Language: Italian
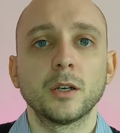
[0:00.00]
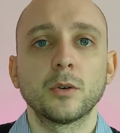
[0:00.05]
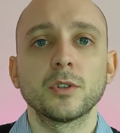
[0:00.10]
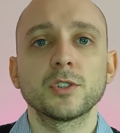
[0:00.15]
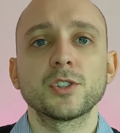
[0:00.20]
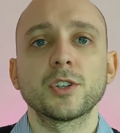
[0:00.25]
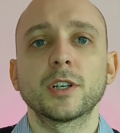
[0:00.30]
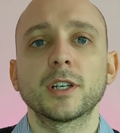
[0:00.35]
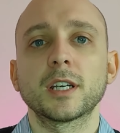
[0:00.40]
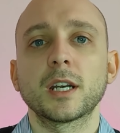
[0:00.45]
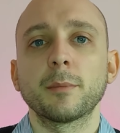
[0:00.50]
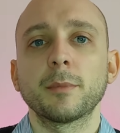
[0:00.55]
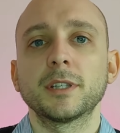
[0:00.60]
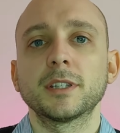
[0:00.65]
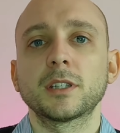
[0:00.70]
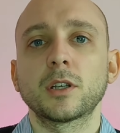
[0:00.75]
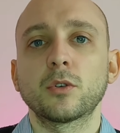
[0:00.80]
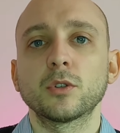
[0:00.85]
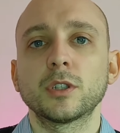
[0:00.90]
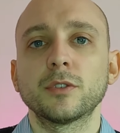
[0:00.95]
Questo
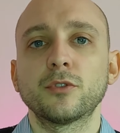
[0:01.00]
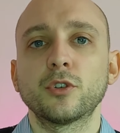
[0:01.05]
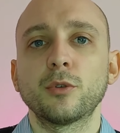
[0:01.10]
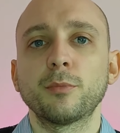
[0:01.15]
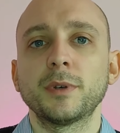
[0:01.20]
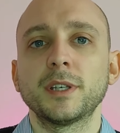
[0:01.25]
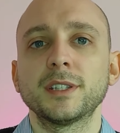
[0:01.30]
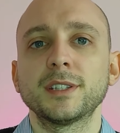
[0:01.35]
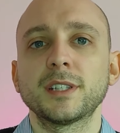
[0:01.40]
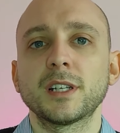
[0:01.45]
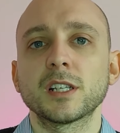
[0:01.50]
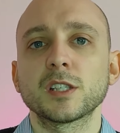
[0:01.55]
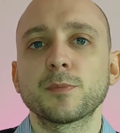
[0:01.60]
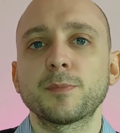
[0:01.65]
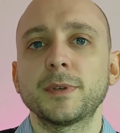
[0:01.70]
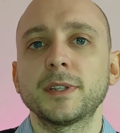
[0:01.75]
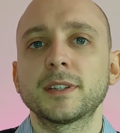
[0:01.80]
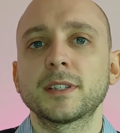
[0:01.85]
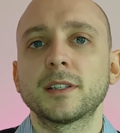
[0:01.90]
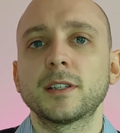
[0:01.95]
incrementa notevolmente la
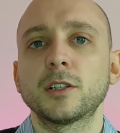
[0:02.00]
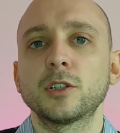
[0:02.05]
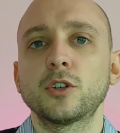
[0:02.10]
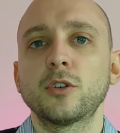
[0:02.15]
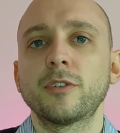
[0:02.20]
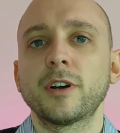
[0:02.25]
spinta del